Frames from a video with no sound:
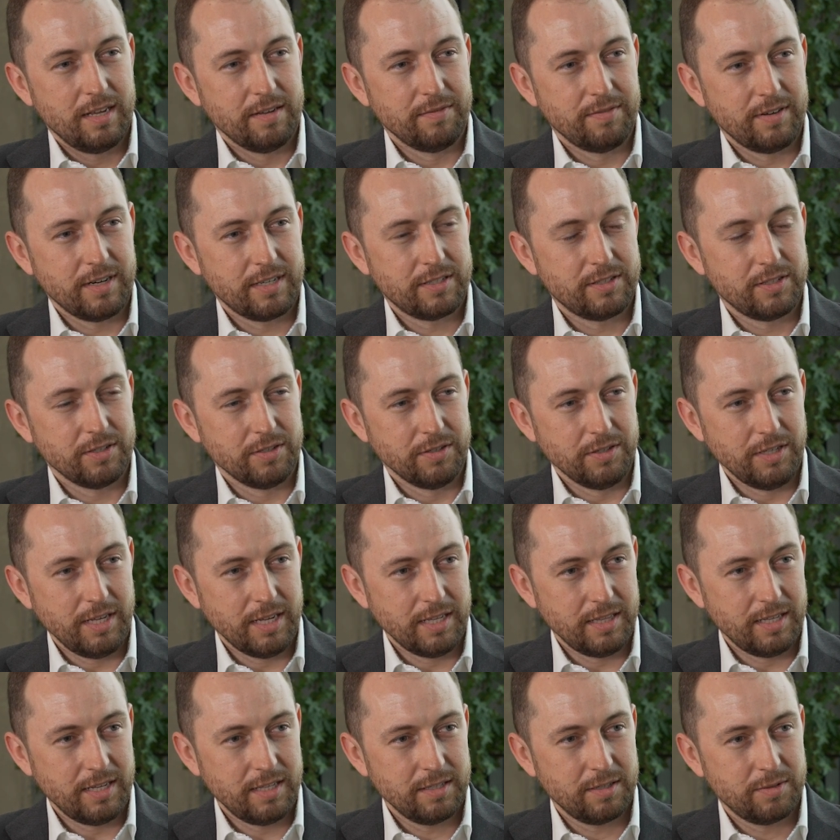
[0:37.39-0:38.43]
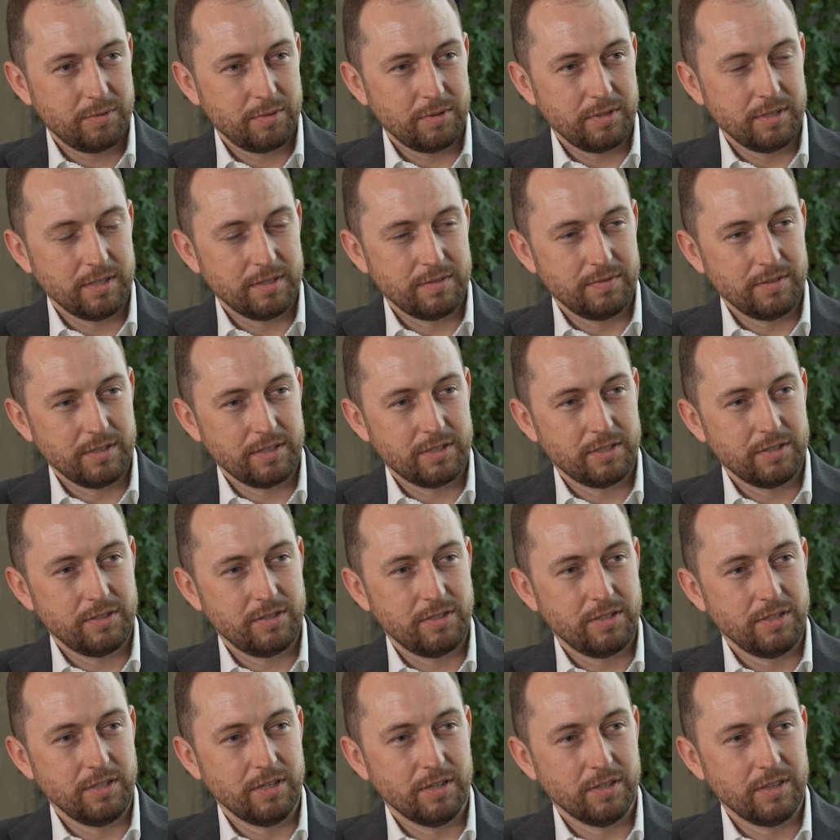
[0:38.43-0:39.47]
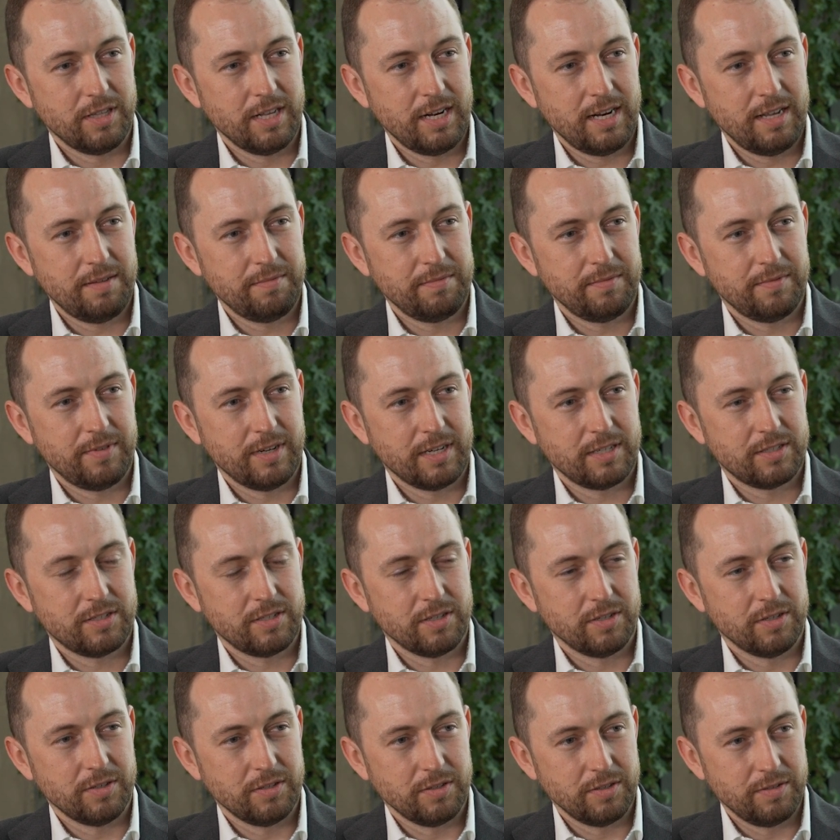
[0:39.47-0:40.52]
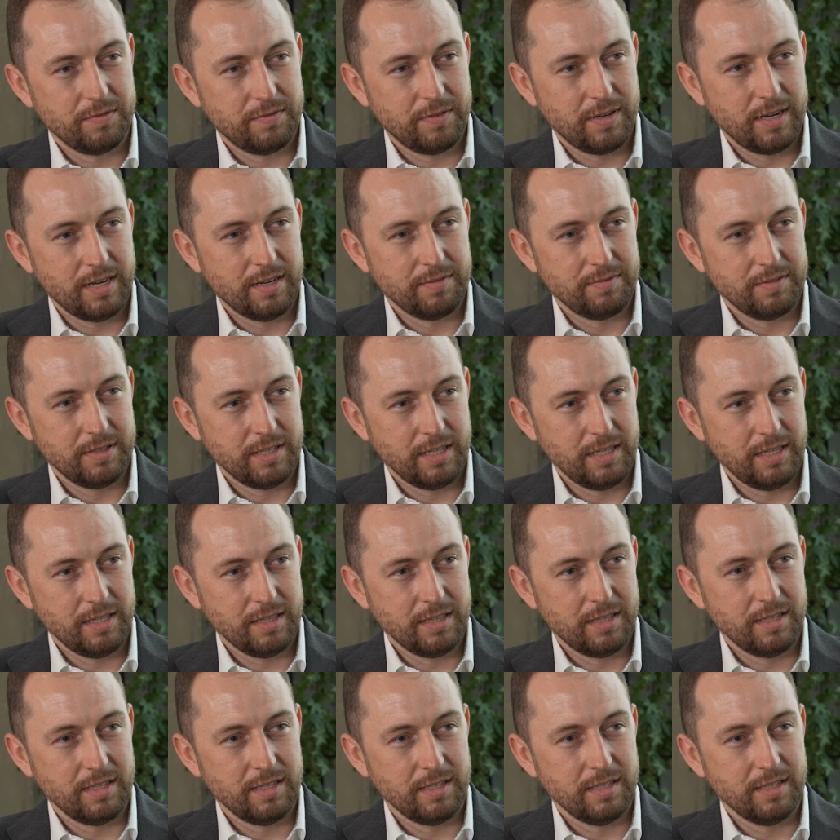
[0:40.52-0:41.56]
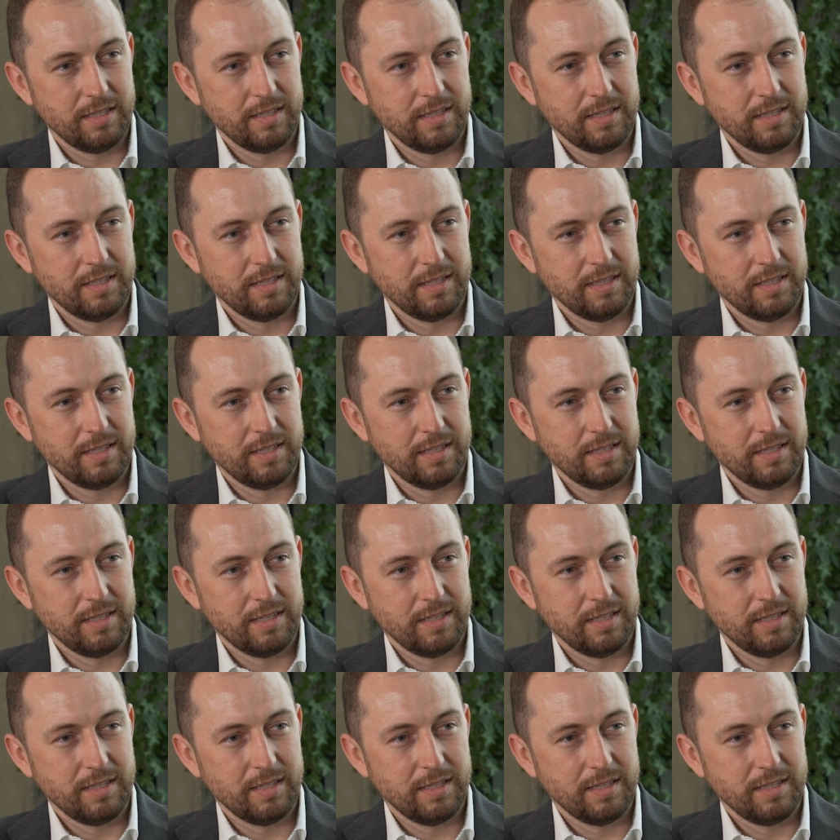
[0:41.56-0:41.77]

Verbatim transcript: Warso 1, który jest w większości hotelem, Warso 2 wynajęty e,